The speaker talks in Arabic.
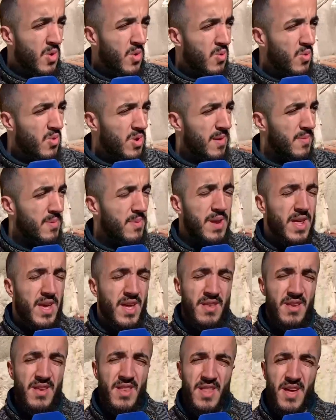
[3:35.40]
ودابا ملي
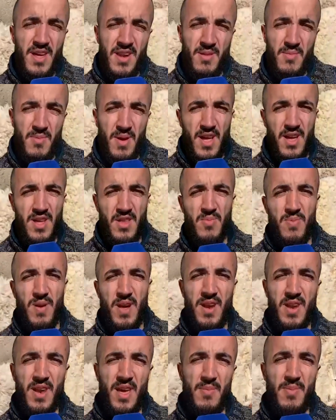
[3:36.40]
كتجي لدار الدباغ
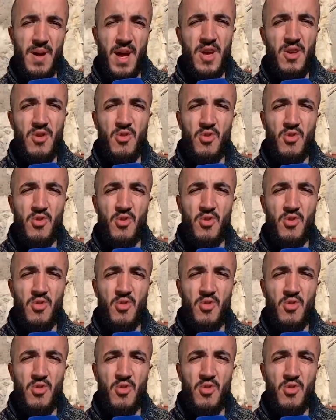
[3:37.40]
كتجبر هنا باقيين